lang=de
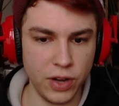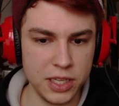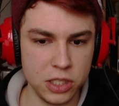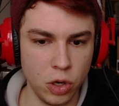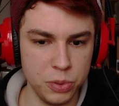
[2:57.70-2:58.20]

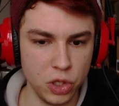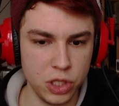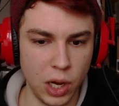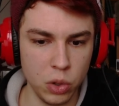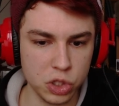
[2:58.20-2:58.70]
weiß nicht, ob es
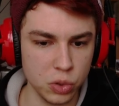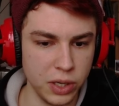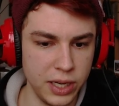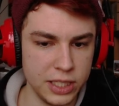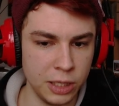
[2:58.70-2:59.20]
euch auch so
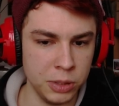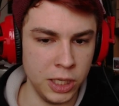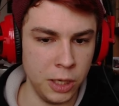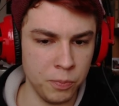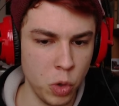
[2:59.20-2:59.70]
geht,
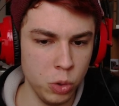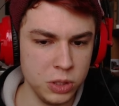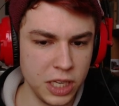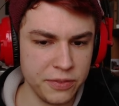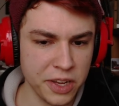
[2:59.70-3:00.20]
aber
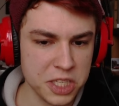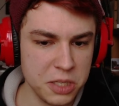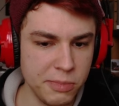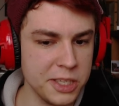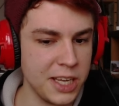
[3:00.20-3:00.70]
irgendetwas
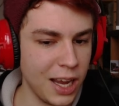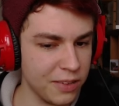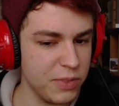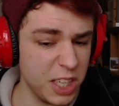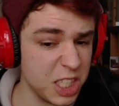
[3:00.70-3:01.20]
in mir
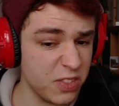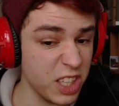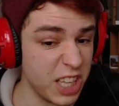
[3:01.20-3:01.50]
sagt mir, dass wir